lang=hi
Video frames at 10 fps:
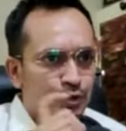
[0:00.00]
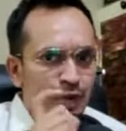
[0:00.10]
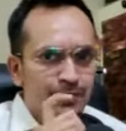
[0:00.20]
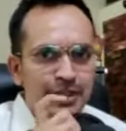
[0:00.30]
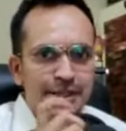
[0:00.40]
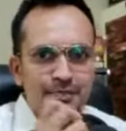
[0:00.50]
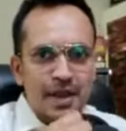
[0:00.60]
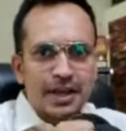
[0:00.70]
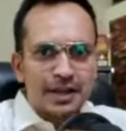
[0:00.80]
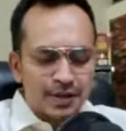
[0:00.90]
उस वेब सीरीज
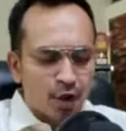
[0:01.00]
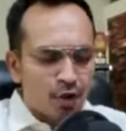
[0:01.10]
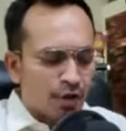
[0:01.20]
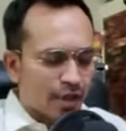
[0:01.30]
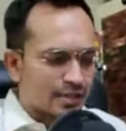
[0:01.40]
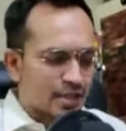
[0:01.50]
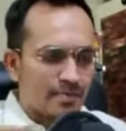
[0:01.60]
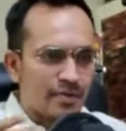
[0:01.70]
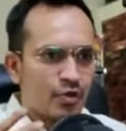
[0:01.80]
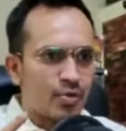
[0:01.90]
में एक डायलॉग है जहां
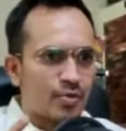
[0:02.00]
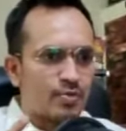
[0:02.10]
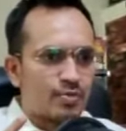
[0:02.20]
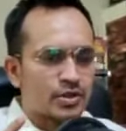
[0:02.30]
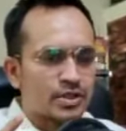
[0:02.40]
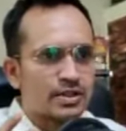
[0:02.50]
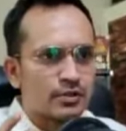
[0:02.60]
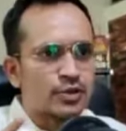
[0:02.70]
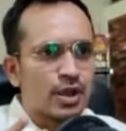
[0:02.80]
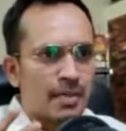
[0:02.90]
पे वो बोल
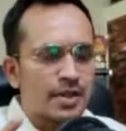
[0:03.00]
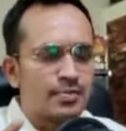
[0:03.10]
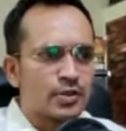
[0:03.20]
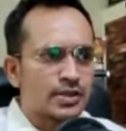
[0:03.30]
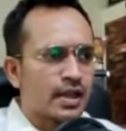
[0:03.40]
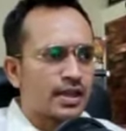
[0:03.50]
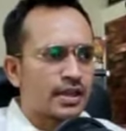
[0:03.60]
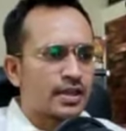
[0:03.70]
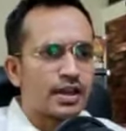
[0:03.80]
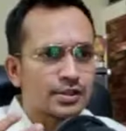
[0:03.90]
उसका भाई बोलता है
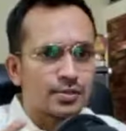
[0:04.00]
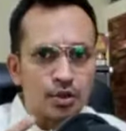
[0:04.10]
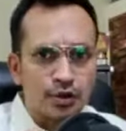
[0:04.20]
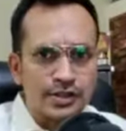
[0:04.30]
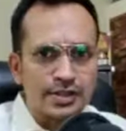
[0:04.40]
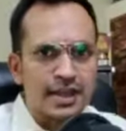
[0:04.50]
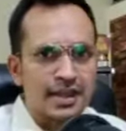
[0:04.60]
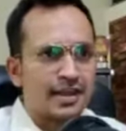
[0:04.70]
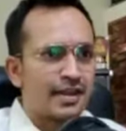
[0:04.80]
कि यार इसमें तो रिस्क है